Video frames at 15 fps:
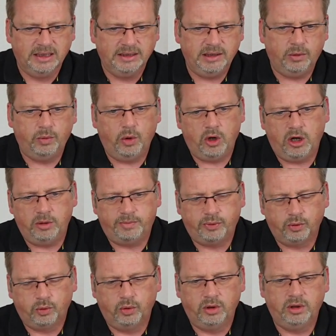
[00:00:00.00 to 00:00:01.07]
Eine
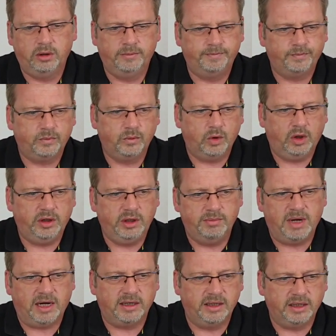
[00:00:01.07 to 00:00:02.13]
Whirlpool, ne, die
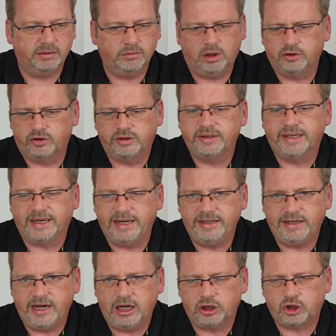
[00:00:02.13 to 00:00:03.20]
machen, also ist ein
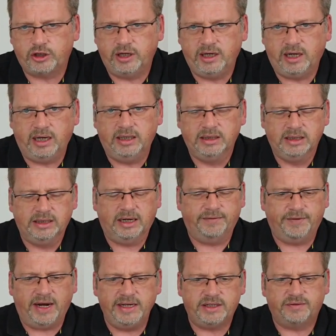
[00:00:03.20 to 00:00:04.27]
Gerätehersteller,
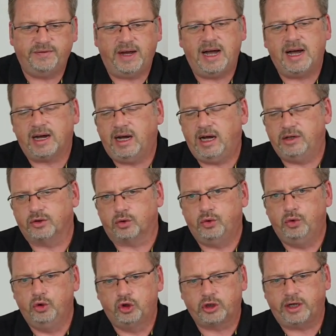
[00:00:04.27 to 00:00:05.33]
Weißware, also
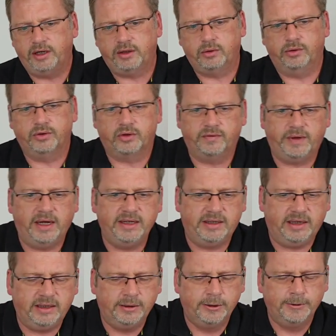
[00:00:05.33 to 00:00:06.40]
Kühlschränke und so
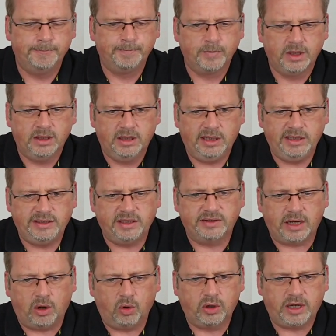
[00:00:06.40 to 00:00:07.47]
weiter. Ja, ist
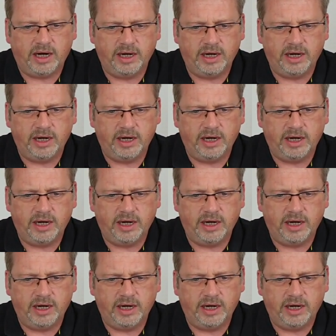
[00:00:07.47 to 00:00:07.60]
jetzt auch